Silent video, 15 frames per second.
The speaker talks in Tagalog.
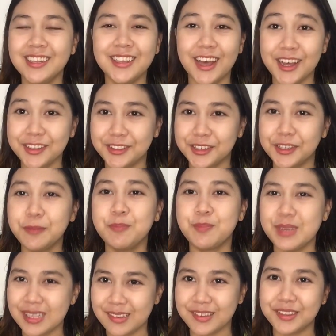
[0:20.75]
another
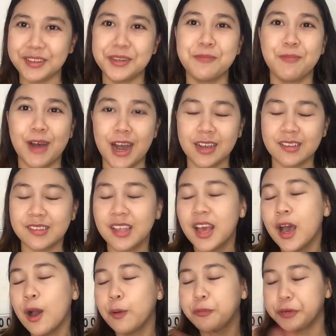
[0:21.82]
mystery box.
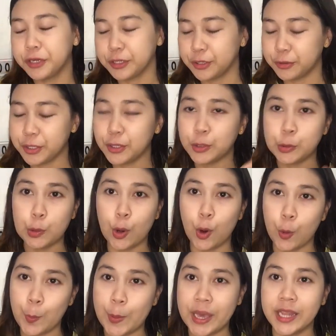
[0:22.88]
We're going to
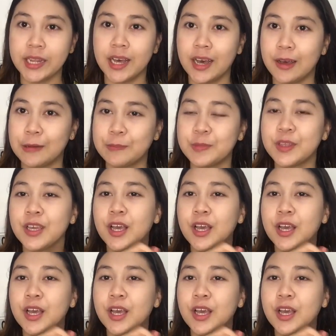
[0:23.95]
open um,